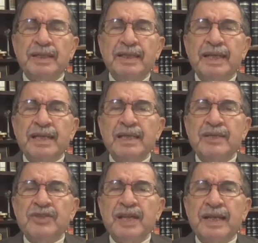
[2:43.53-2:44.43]
لهذه
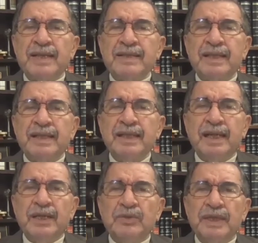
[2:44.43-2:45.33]
الجهه العسكريه
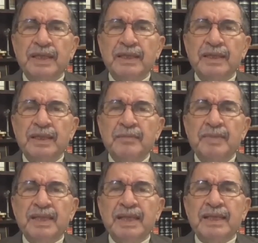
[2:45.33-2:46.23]
او تلك
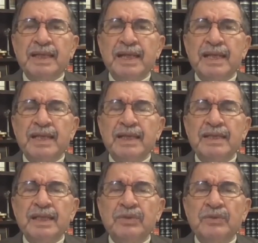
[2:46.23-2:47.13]
من ان هذا
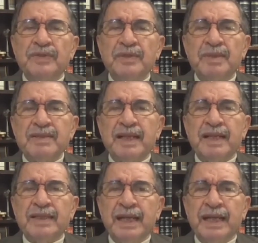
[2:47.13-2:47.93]
لن يكون في مصلحه